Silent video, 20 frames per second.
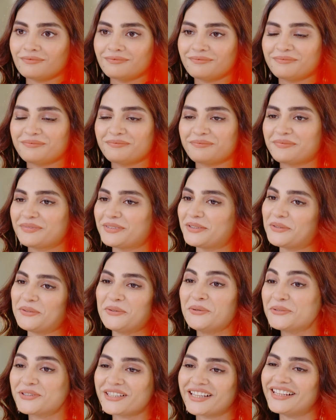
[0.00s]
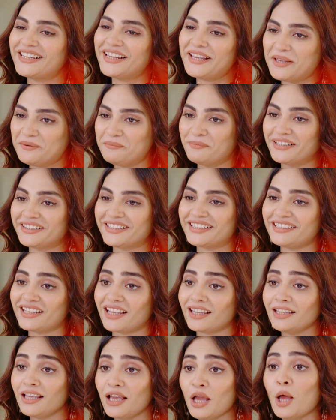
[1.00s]
की उसके लिए हिम्मत की
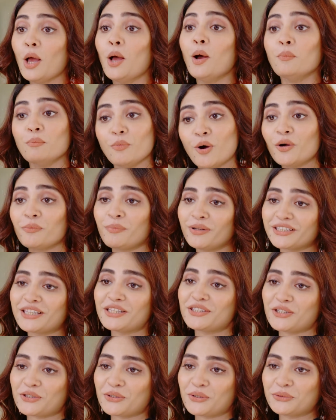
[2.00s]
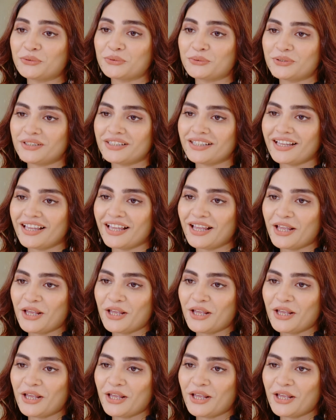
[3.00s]
नहीं मोहब्बत की जरूरत होती है